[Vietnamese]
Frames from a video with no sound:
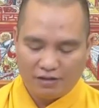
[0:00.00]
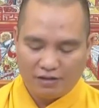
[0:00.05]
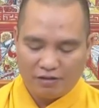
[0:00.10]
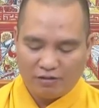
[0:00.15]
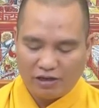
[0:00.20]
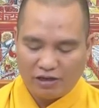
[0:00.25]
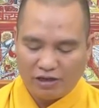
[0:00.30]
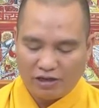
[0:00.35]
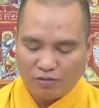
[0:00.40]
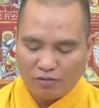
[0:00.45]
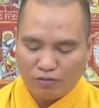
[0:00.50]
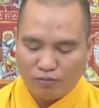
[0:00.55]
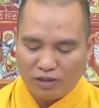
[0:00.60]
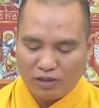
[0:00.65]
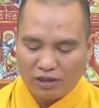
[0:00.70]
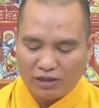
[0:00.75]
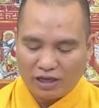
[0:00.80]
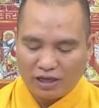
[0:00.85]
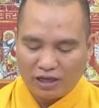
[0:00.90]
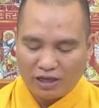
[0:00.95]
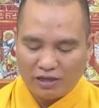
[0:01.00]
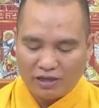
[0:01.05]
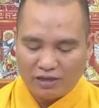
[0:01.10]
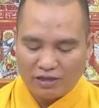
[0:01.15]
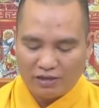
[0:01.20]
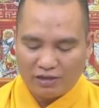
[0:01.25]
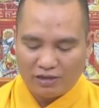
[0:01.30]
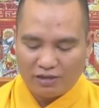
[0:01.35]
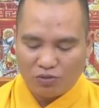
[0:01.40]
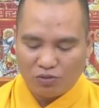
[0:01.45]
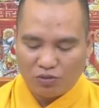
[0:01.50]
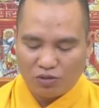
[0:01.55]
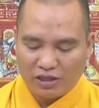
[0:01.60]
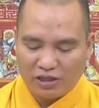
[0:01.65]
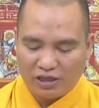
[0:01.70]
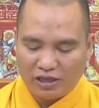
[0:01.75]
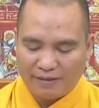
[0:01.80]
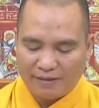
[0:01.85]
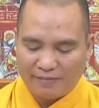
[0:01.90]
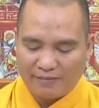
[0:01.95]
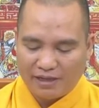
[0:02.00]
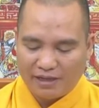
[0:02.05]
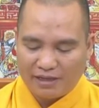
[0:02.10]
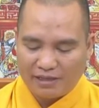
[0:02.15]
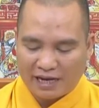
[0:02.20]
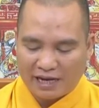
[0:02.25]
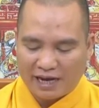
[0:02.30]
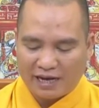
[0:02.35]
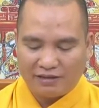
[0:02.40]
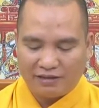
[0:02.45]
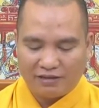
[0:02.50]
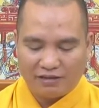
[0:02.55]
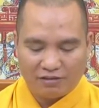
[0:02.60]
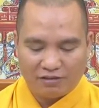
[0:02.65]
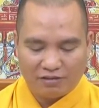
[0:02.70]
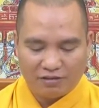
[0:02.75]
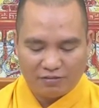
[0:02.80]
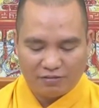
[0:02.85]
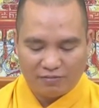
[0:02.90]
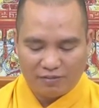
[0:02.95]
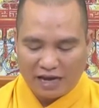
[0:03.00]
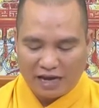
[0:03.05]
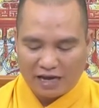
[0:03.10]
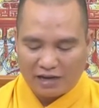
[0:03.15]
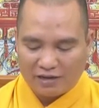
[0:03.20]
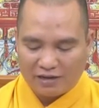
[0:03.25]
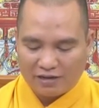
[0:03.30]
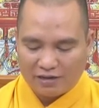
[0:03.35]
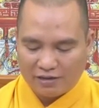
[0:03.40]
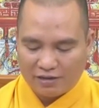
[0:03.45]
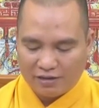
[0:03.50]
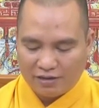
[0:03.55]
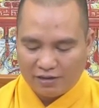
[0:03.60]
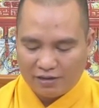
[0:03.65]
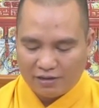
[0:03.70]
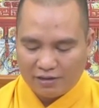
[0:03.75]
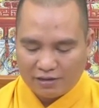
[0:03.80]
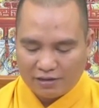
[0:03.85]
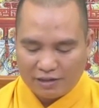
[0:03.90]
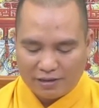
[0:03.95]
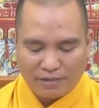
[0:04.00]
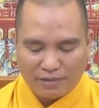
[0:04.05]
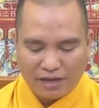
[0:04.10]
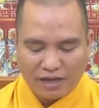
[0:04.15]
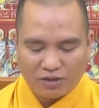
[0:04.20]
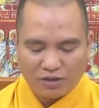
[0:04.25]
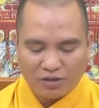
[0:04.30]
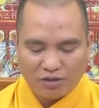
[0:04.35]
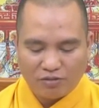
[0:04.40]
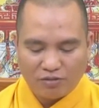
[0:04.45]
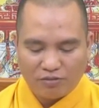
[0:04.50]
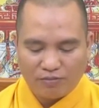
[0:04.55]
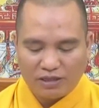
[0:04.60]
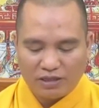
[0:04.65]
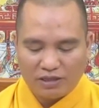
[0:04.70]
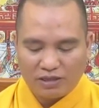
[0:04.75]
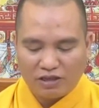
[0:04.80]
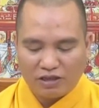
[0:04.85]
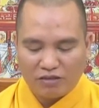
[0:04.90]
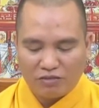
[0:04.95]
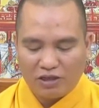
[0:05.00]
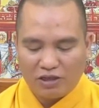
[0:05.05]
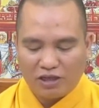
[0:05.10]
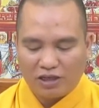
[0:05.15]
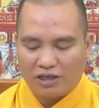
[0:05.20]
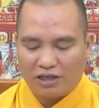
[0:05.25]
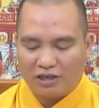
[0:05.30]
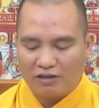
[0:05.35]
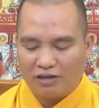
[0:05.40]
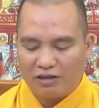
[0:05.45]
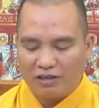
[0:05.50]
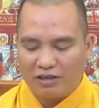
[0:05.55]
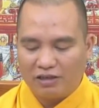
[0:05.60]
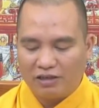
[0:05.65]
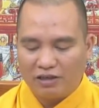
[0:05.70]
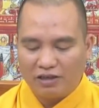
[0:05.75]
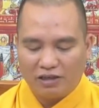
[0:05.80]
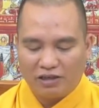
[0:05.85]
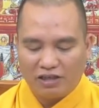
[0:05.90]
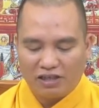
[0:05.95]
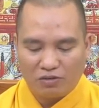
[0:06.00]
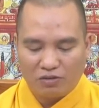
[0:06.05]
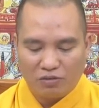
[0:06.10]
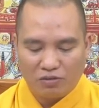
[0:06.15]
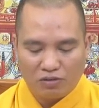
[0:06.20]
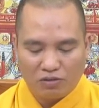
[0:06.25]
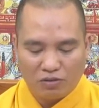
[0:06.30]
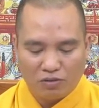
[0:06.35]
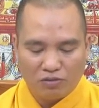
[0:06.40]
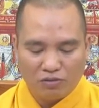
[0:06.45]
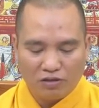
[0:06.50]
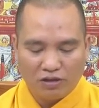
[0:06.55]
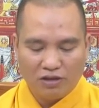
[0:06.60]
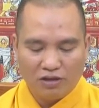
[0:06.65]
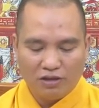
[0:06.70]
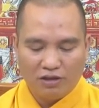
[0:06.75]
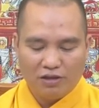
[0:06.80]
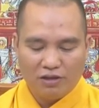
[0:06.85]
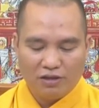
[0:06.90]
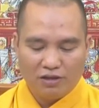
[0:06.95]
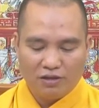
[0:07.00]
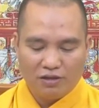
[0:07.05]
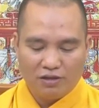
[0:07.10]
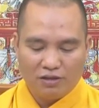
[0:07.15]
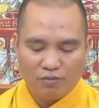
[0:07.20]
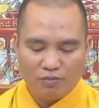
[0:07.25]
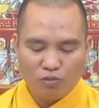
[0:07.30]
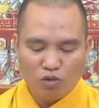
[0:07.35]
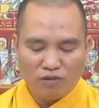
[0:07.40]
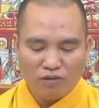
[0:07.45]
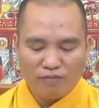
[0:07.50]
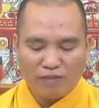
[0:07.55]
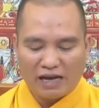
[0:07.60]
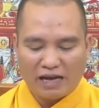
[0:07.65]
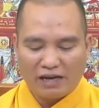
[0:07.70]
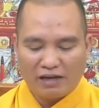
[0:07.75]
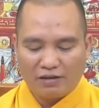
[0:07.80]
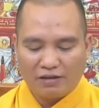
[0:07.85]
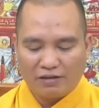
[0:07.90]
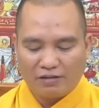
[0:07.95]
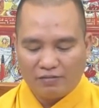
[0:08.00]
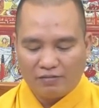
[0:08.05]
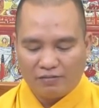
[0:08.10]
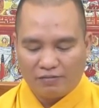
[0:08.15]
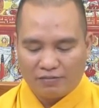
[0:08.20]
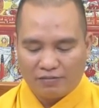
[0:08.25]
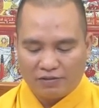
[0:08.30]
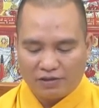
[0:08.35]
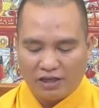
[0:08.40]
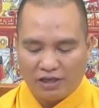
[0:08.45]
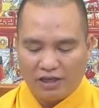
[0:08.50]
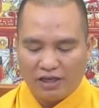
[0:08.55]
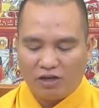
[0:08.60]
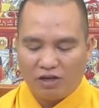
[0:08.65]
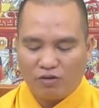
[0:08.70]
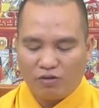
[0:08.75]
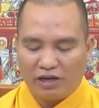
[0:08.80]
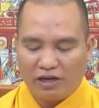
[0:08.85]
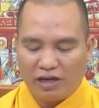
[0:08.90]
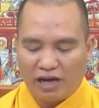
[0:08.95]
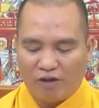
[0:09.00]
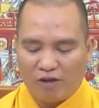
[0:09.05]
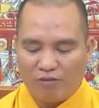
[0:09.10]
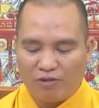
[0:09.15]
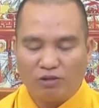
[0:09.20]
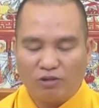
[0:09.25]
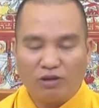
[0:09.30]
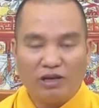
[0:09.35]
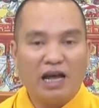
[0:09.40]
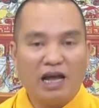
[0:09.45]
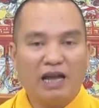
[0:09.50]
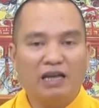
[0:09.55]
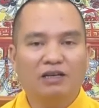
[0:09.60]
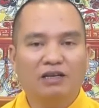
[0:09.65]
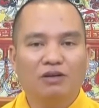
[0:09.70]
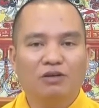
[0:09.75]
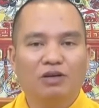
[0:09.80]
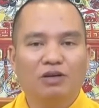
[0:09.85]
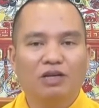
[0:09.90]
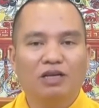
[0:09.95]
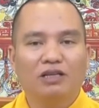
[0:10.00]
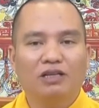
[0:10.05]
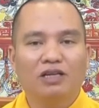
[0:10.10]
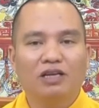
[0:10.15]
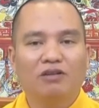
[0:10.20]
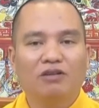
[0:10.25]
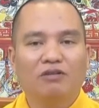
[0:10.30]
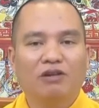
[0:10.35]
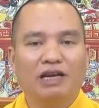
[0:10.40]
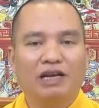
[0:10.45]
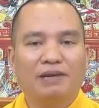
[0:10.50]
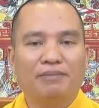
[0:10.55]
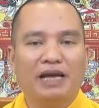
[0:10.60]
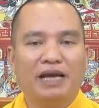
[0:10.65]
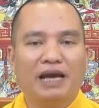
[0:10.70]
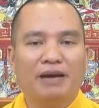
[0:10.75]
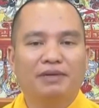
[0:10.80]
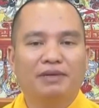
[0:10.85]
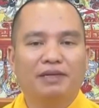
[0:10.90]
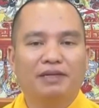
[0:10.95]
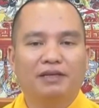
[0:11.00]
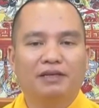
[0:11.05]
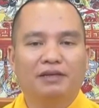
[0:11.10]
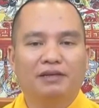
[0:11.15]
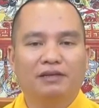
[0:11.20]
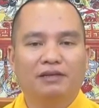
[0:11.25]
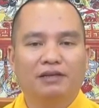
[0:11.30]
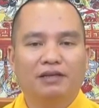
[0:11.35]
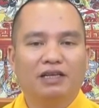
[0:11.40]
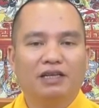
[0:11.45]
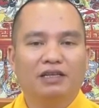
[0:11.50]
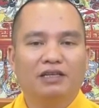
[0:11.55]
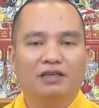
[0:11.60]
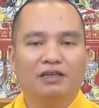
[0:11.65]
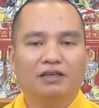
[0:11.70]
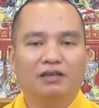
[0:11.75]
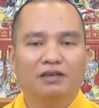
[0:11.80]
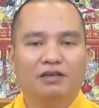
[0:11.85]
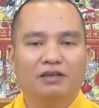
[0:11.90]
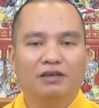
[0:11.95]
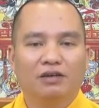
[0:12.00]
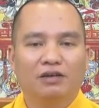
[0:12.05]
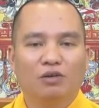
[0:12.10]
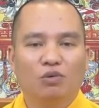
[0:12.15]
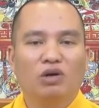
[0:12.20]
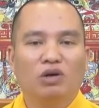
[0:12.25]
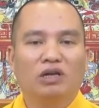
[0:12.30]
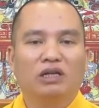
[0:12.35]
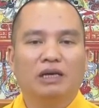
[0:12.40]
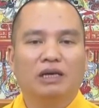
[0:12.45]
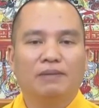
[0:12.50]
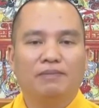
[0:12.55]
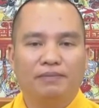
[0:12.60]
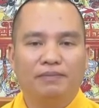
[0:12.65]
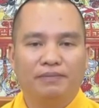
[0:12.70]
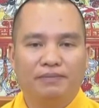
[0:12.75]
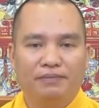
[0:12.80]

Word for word: nói đây cũng mời thầy ở chùa đến làm lễ giải cho rồi ba năm nay rồi nhưng bây giờ không được lại còn gì điên điên khùng khùng buông màn cởi hết quần áo và toàn ăn những đồ linh tinh nói làm nhảm nữa tức là gì cuồng tâm